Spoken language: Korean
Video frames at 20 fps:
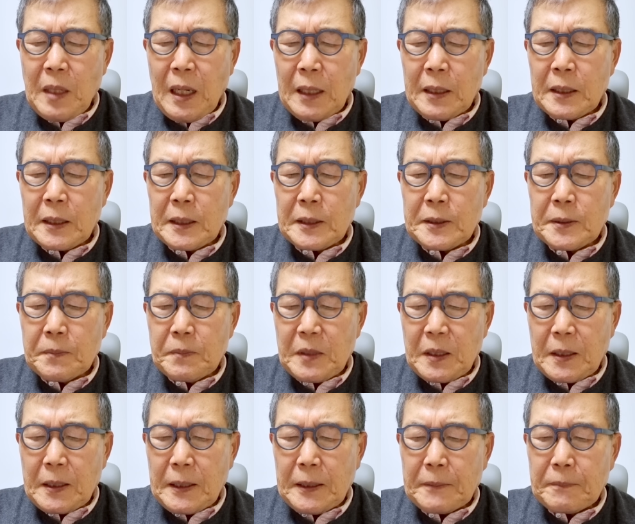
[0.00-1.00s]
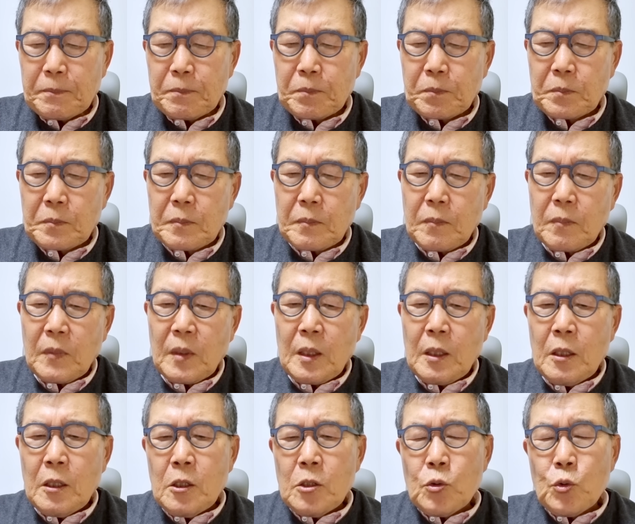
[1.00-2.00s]
아니겠습니까?
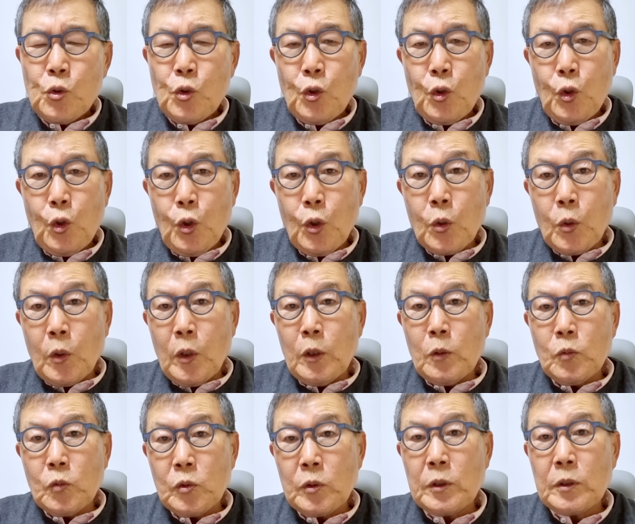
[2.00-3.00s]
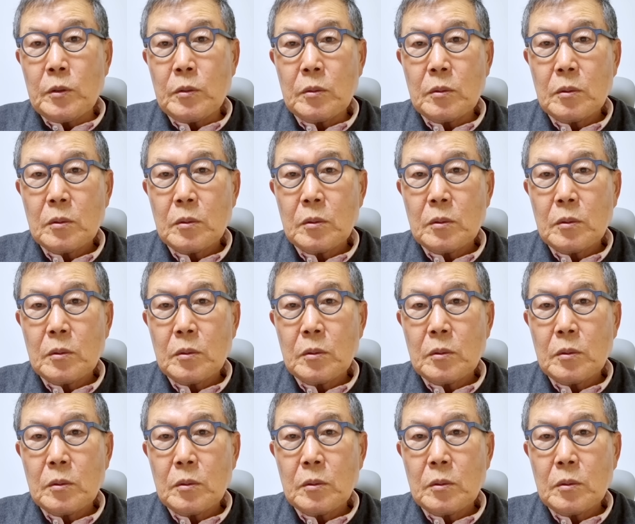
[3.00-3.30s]
최고의 운은